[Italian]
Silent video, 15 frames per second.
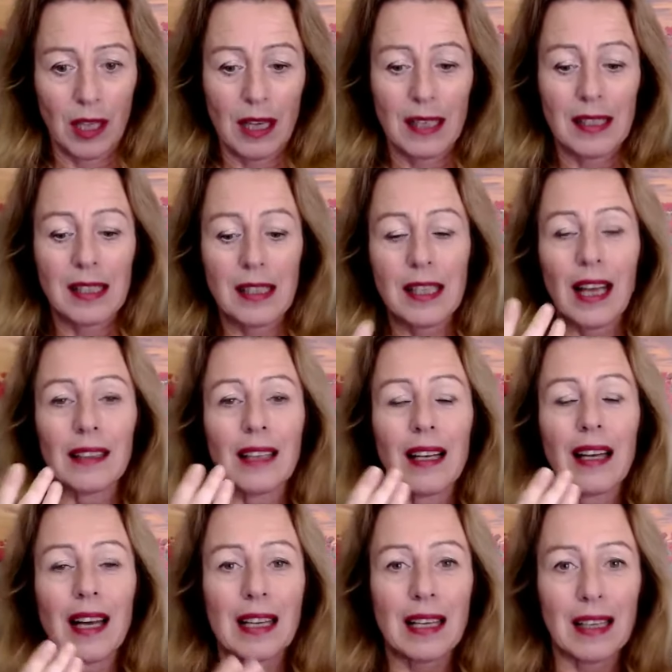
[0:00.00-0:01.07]
sia
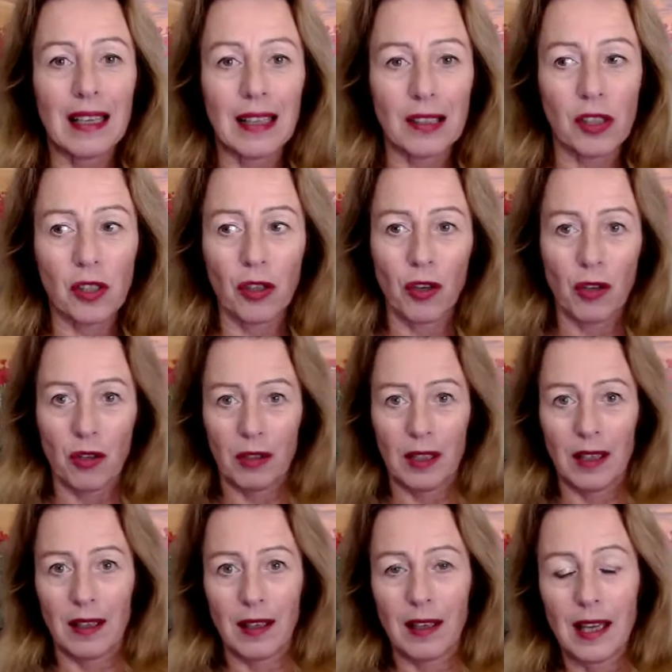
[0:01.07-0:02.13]
nella
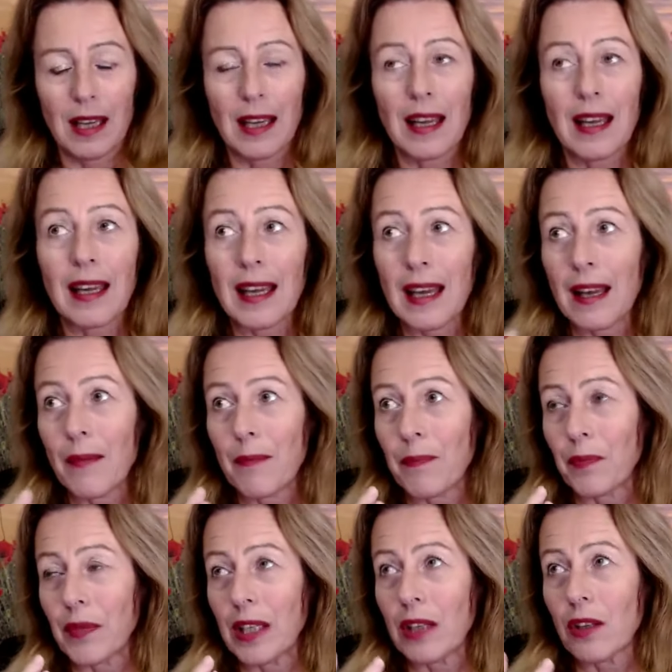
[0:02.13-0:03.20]
relazione
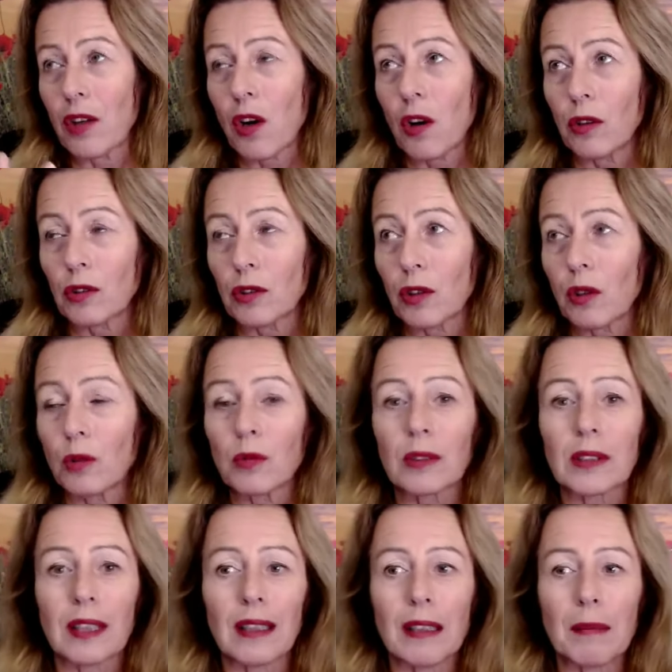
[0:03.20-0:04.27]
che incontro un
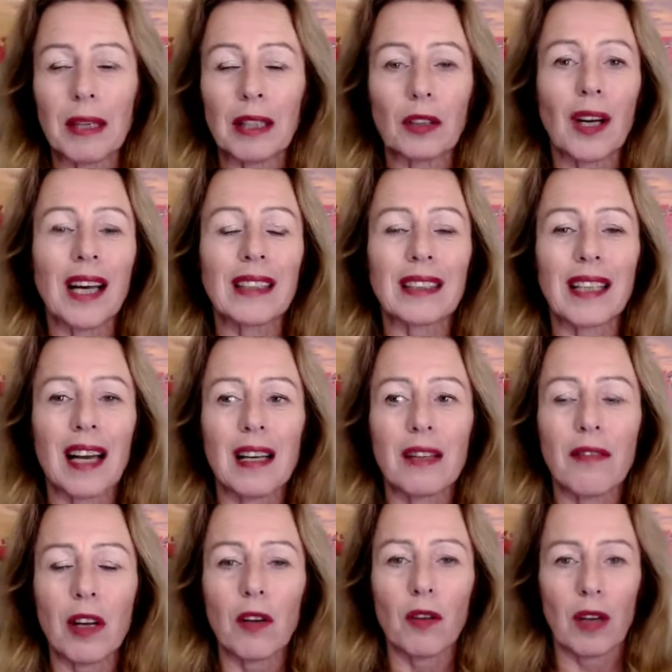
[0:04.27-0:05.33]
tradimento anche a
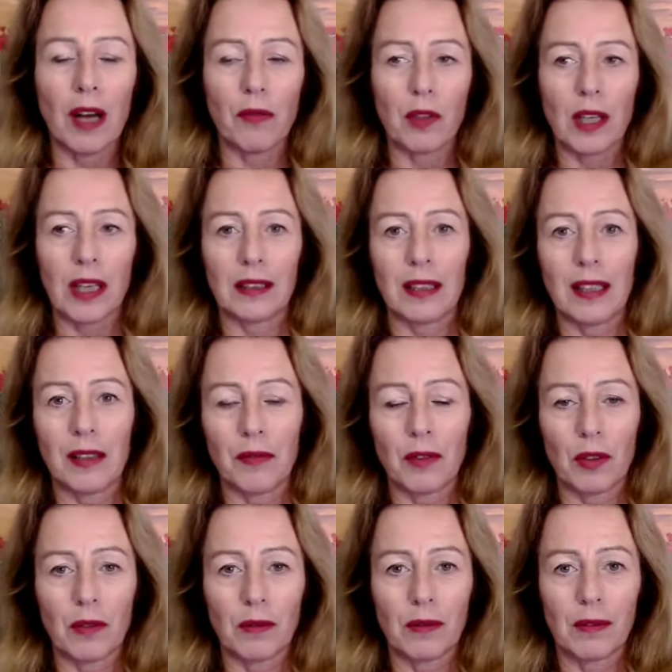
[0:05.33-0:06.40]
livello
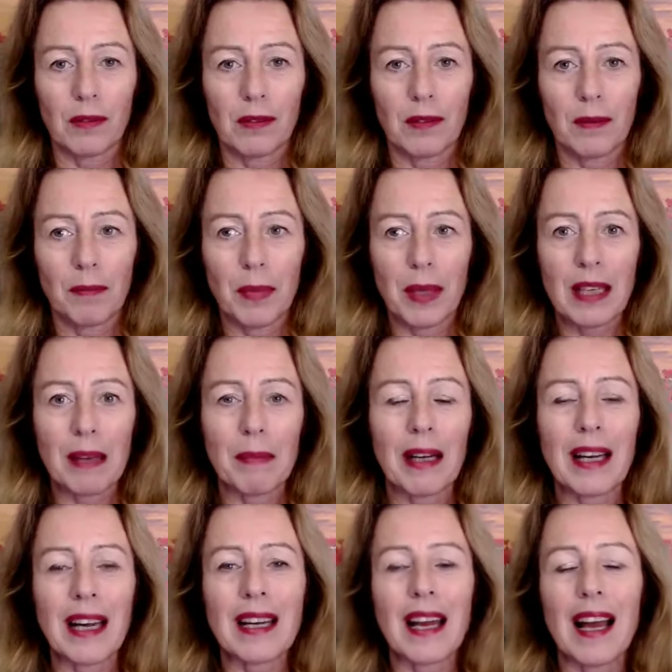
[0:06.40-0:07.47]
lavorativo, perché
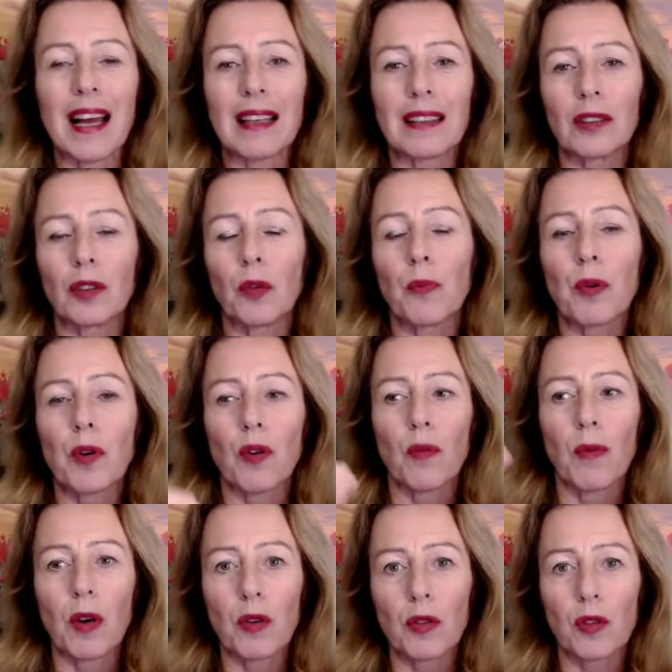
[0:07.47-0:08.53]
magari hanno
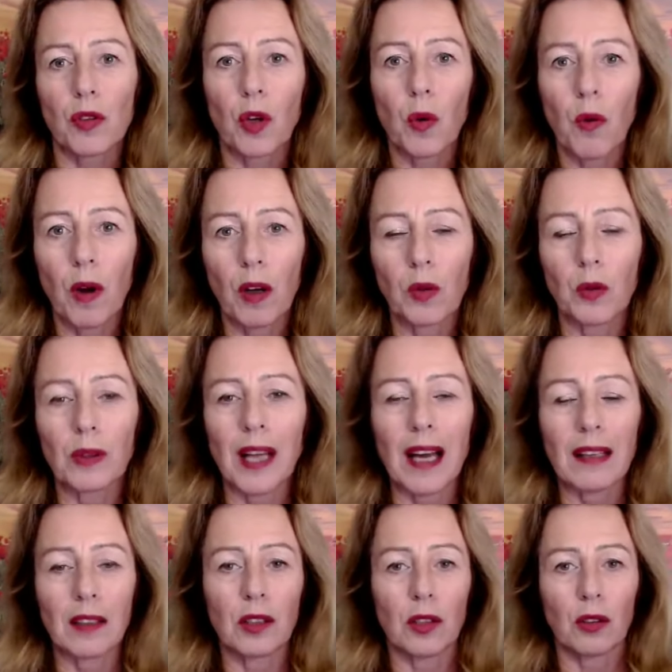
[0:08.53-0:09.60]
promosso qualcun
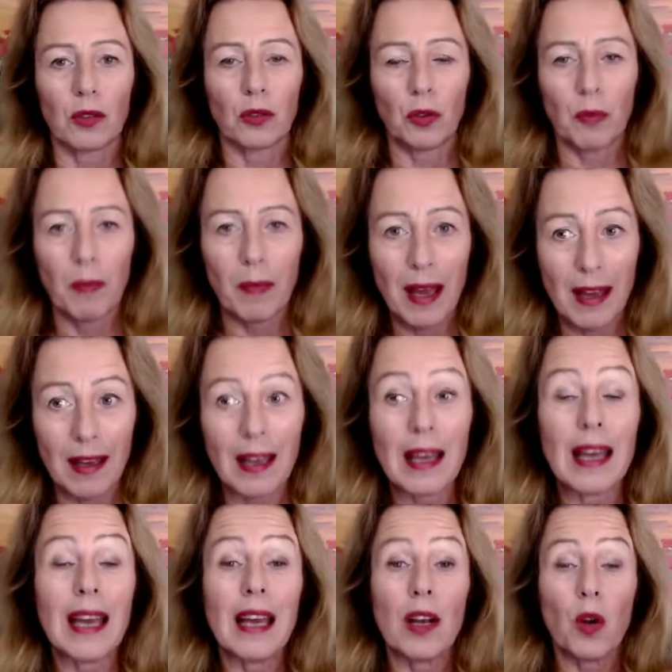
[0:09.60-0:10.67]
altro, non me,
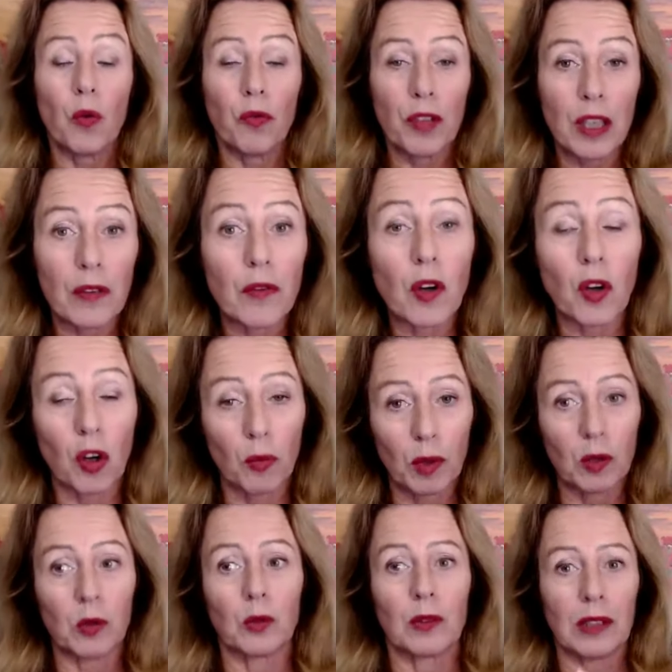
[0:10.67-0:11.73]
e lo vivo come
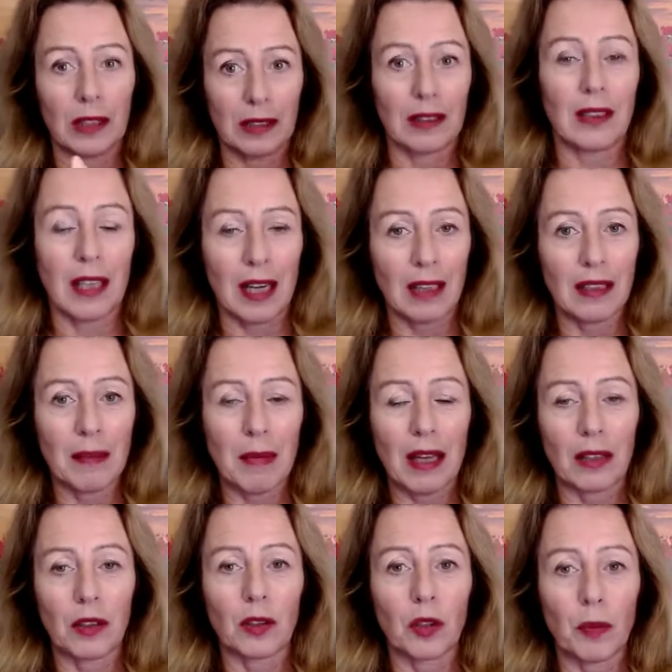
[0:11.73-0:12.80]
un
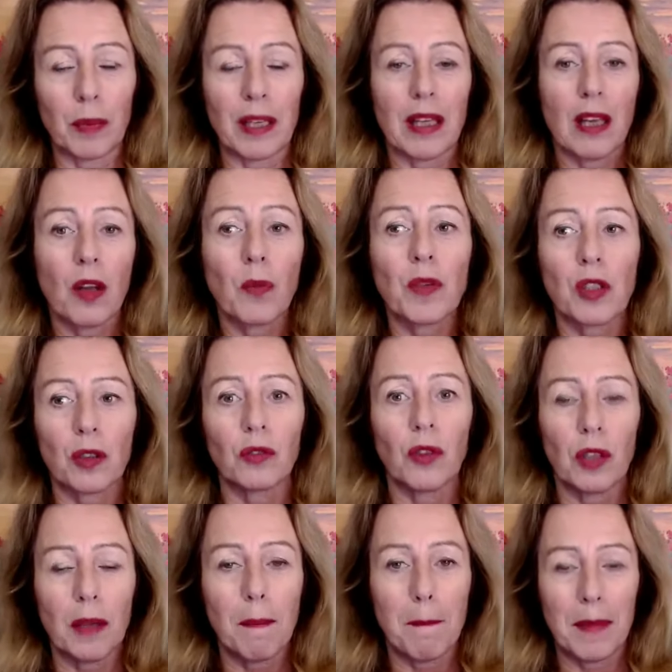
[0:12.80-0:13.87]
tradimento perché io mi
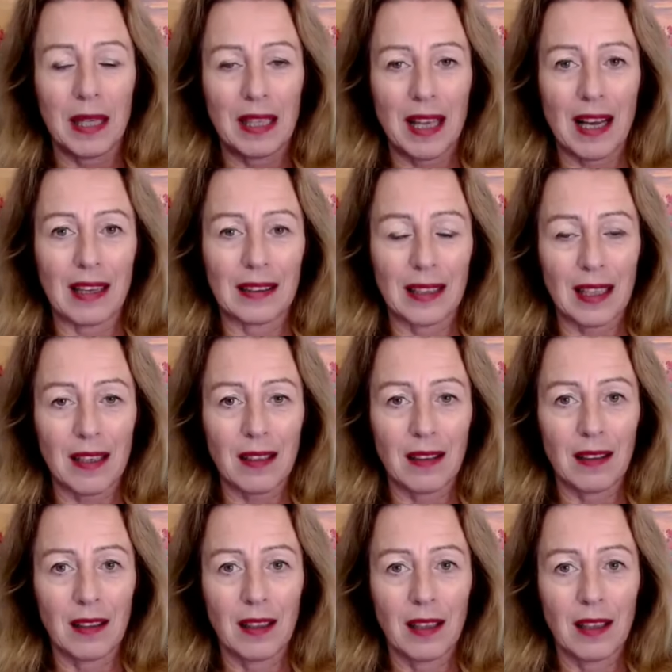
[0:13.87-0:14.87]
sono impegnata,